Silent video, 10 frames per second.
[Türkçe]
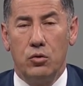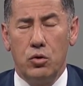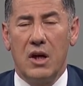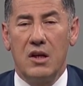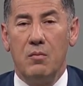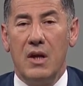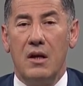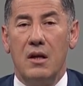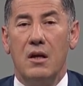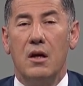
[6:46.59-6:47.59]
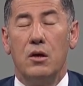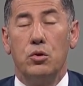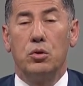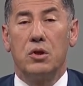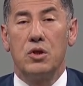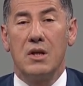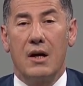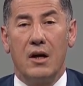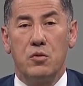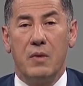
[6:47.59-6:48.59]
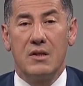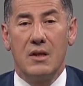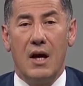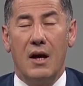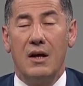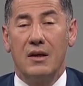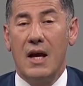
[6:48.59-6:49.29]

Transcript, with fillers: Türk hekimlerinin yurt dışına kaçmasına